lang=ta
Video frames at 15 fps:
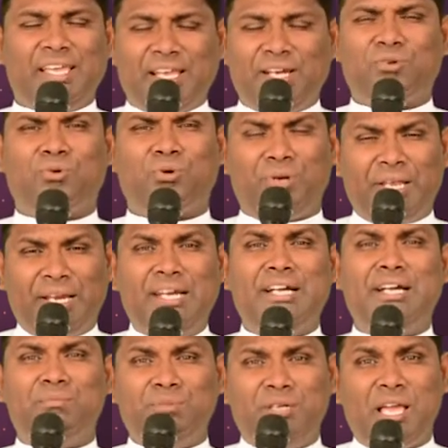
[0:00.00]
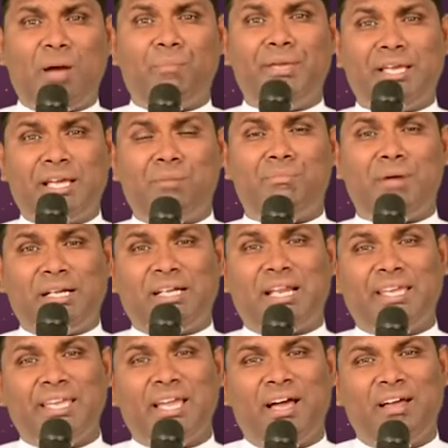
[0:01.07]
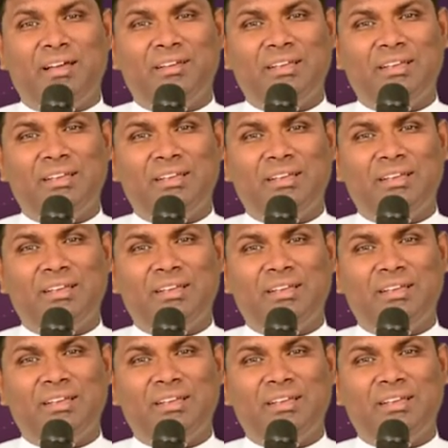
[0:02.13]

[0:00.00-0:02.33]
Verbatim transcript: எனக்கு ஒரு இல்லிடம் நீ அமைக்க மாட்டாயா